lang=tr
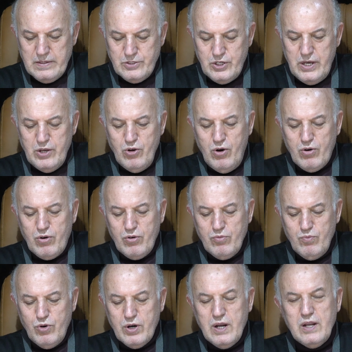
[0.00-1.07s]
şey yok.
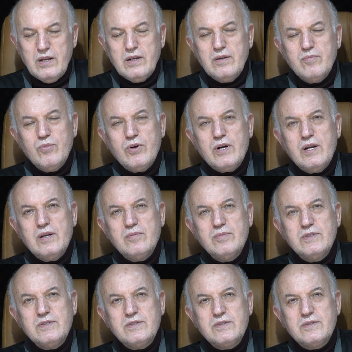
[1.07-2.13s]
Moral
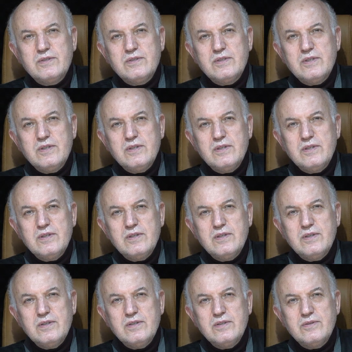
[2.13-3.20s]
moralimiz
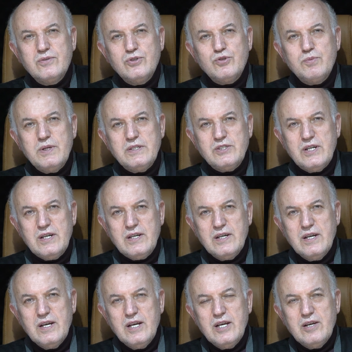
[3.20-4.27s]
düşmeyecek
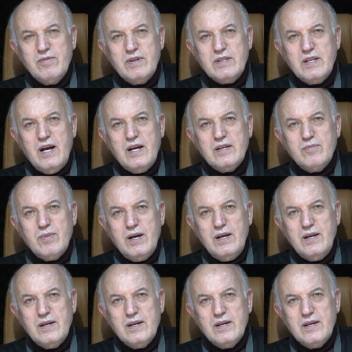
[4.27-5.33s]
ve
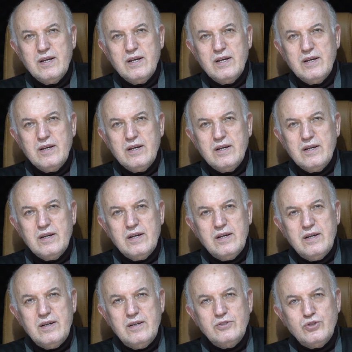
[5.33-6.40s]
daima
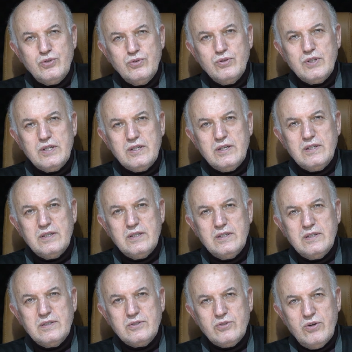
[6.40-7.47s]
şunu da
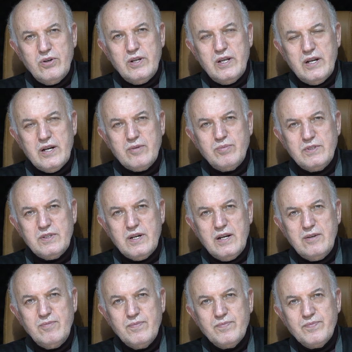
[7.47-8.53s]
söyleyerek
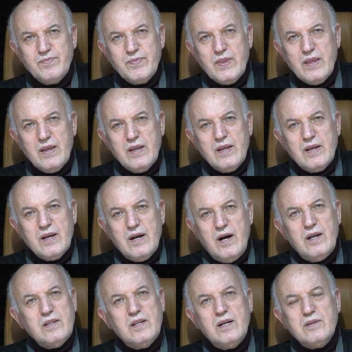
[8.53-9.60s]
bitirelim.
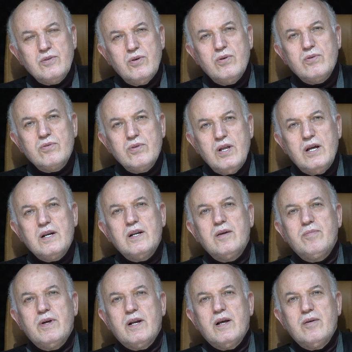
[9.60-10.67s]
Allah
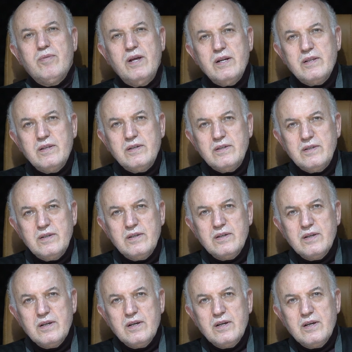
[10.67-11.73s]
doğrularla beraberdir.
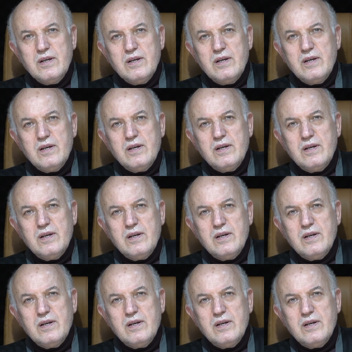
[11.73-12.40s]
Ee,